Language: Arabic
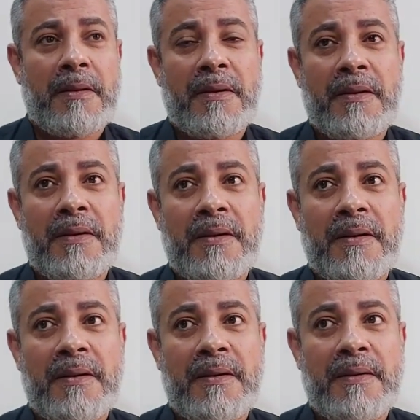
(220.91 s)

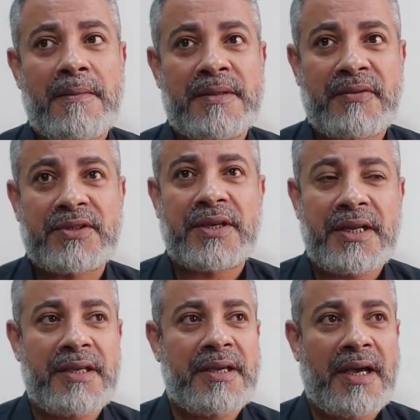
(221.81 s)
آه، بتفسري
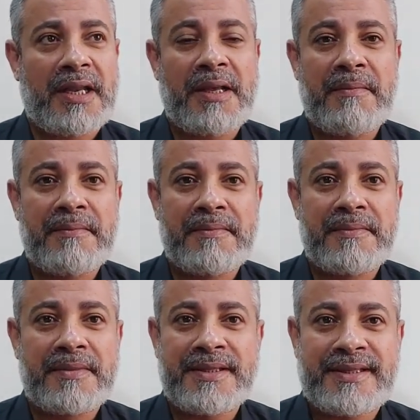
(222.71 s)
ايه
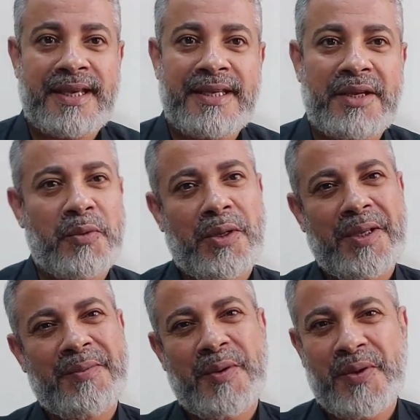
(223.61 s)
احلام ازاي يعني
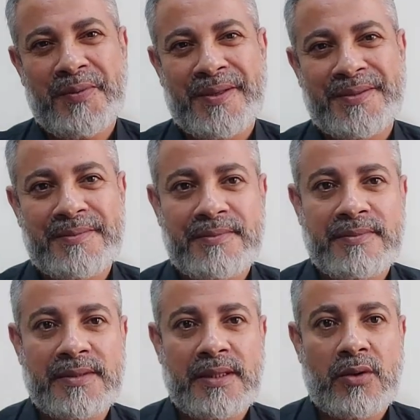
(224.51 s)
والله موهبه وهي
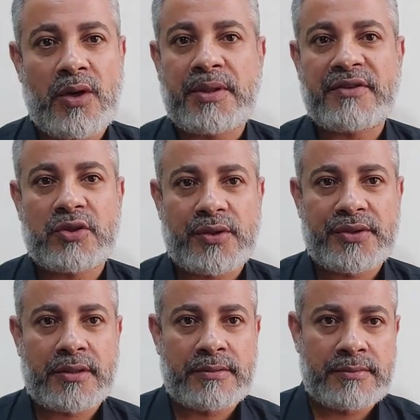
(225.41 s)
ما بتعرفش تتوضى